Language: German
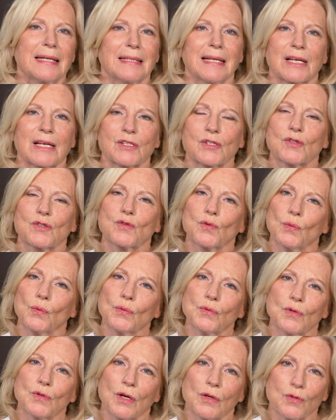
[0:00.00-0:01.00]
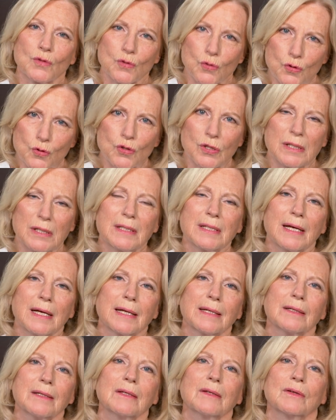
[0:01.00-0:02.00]
das so äh, zu
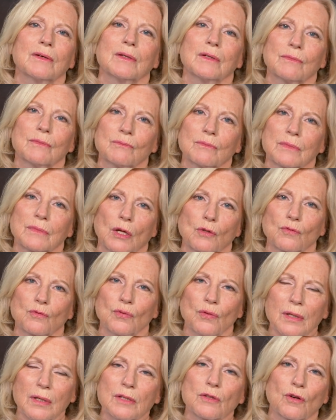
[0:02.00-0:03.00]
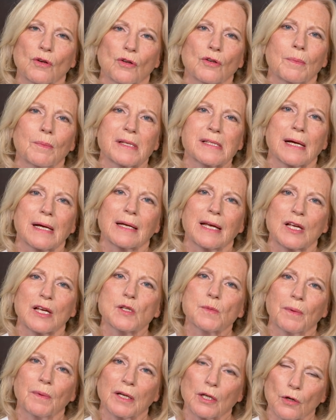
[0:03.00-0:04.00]
schildern, ähm, natürlich könnte man sagen, er
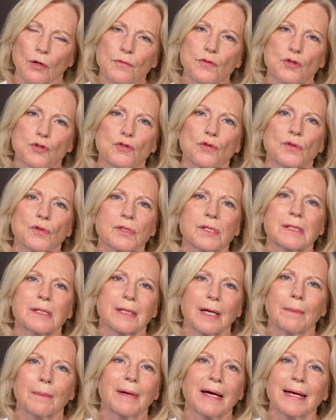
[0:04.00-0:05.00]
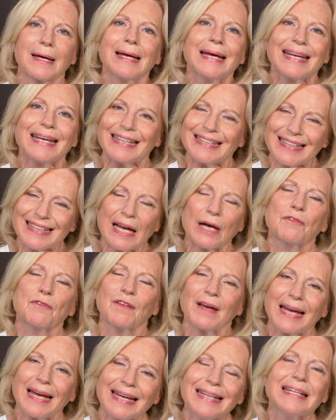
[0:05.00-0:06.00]
ist begriffsstutzig, aber da
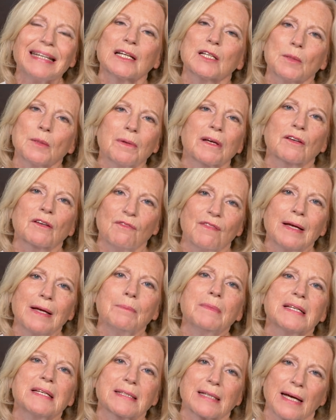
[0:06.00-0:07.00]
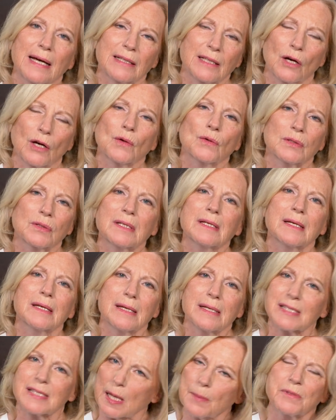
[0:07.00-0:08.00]
verändert die Bequemlichkeit auch
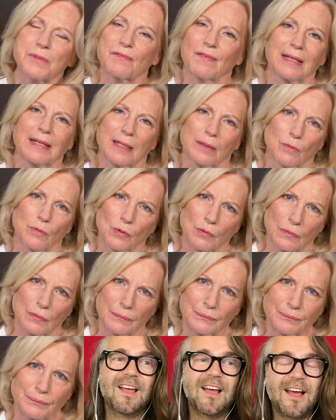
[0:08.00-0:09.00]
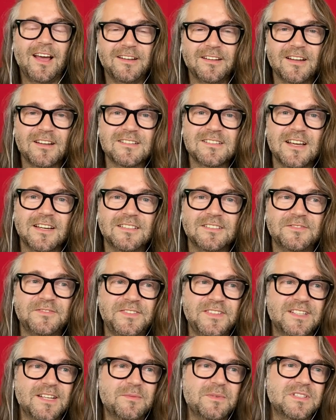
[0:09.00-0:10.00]
die Selbstwahrnehmung. An deiner Seite
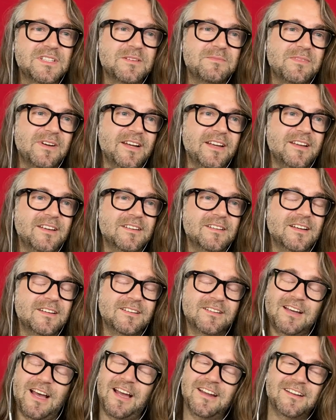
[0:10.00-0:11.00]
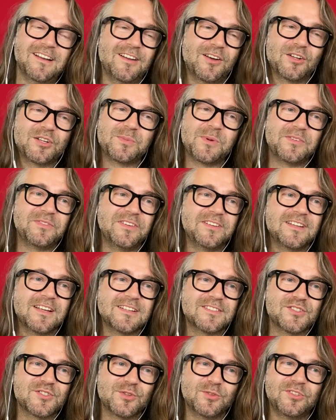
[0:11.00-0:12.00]
wieder mit dabei äh, Heiner Lauterbach,
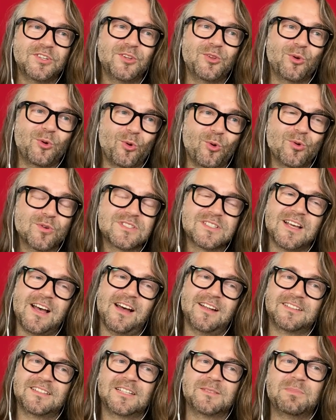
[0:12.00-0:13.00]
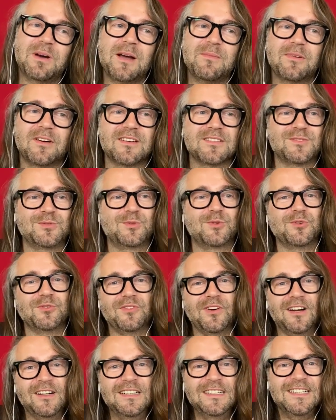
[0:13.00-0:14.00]
fantastisch, und die großartige Barbara
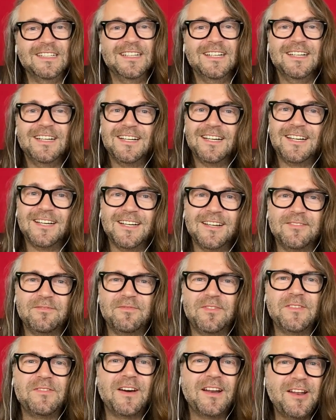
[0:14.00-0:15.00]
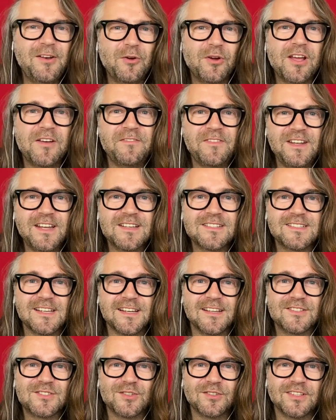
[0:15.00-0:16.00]
Zvukova. Äh, wie war denn euer
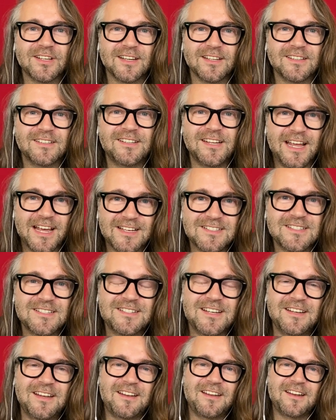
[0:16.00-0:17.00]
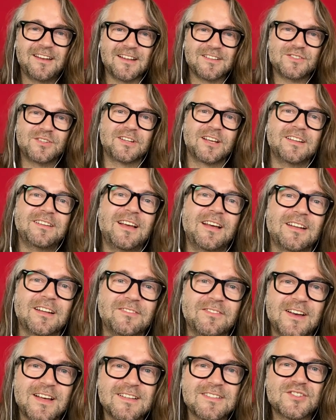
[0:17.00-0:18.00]
Wiedersehen zu dritt? Die erste Szene, die ihr dann zu dritt
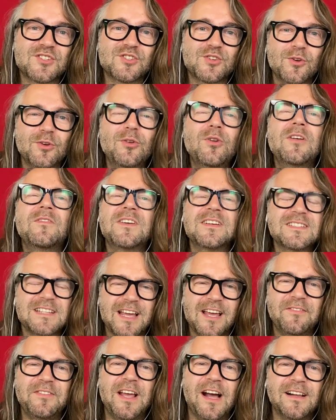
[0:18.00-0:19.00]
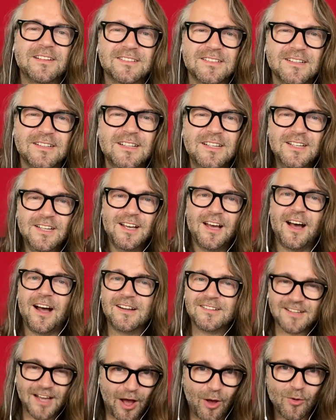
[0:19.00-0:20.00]
hattet, war es schön oder war es eher wie alte,
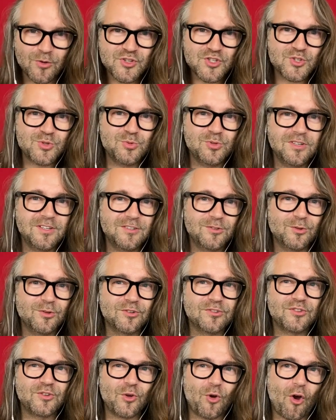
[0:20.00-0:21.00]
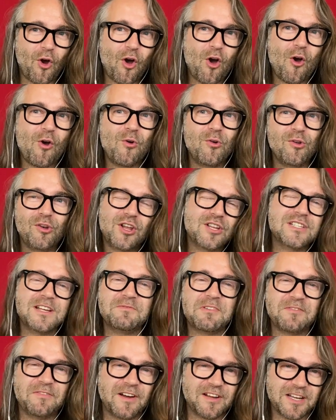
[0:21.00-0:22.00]
alte Hausschuhe und ja, lass
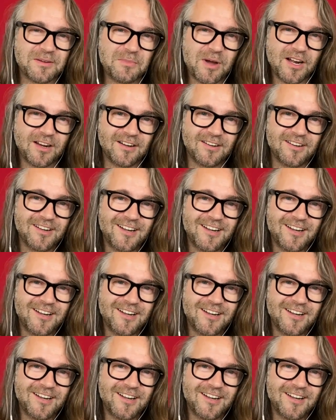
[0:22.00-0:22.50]
einfach weitermachen?